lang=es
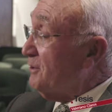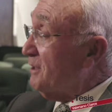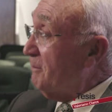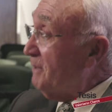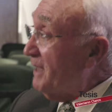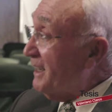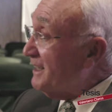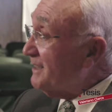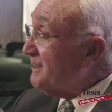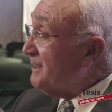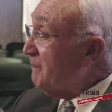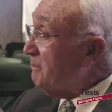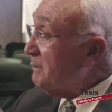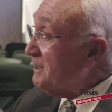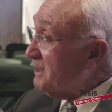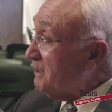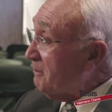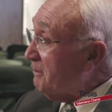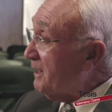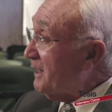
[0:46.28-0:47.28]
sabías que
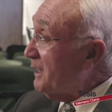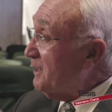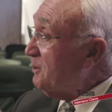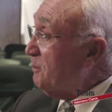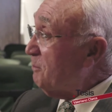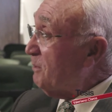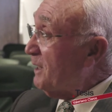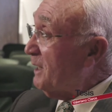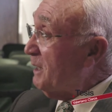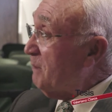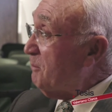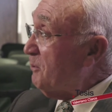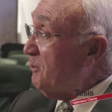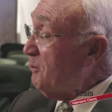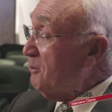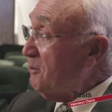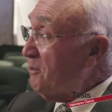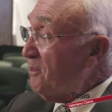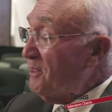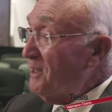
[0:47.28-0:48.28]
estabas trabajando para el
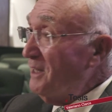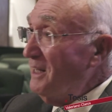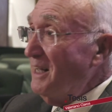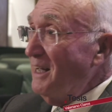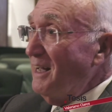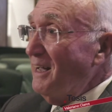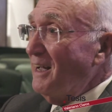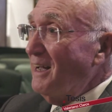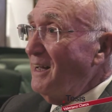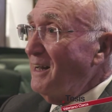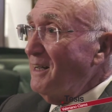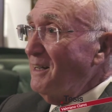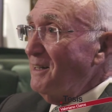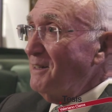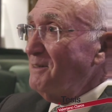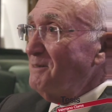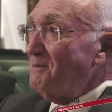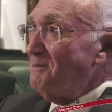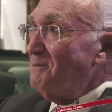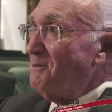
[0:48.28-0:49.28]
Apolo 11, era
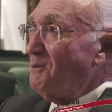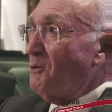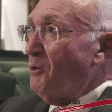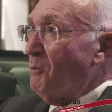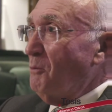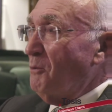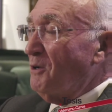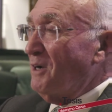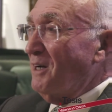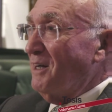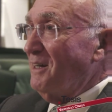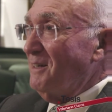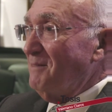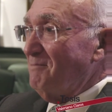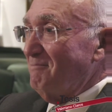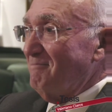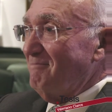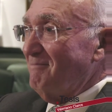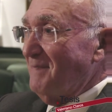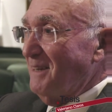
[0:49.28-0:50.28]
mm, como que
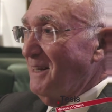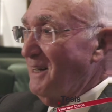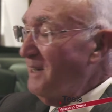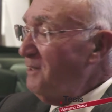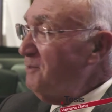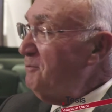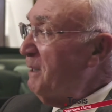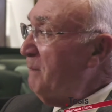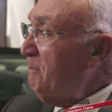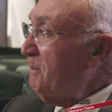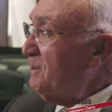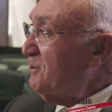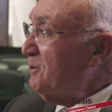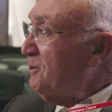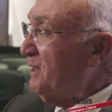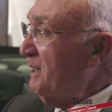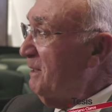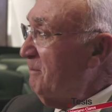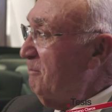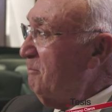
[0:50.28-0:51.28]
mm, eras una
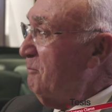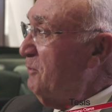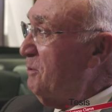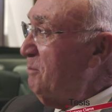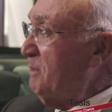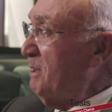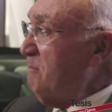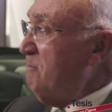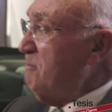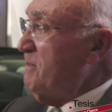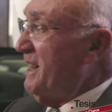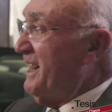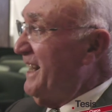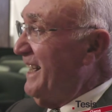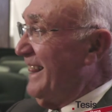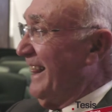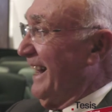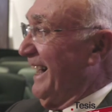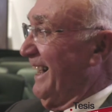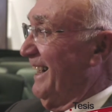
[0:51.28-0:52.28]
persona muy
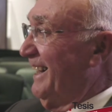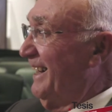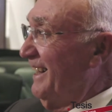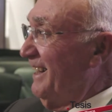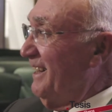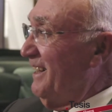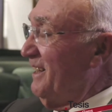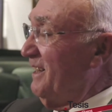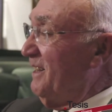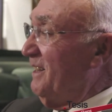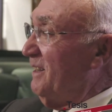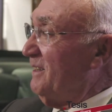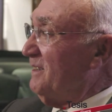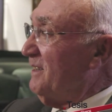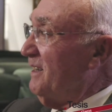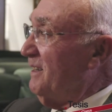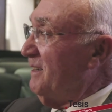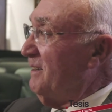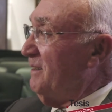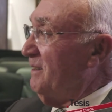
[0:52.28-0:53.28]
bienvenida. Eh, eh,
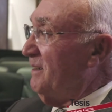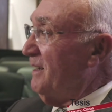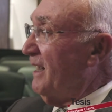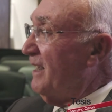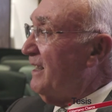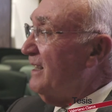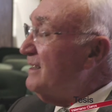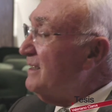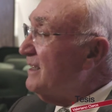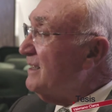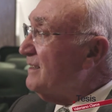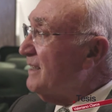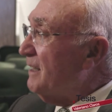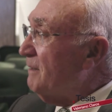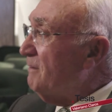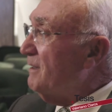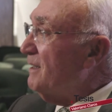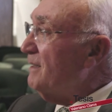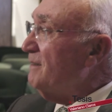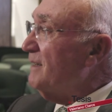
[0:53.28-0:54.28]
eh, la gente
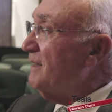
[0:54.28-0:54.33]
estaba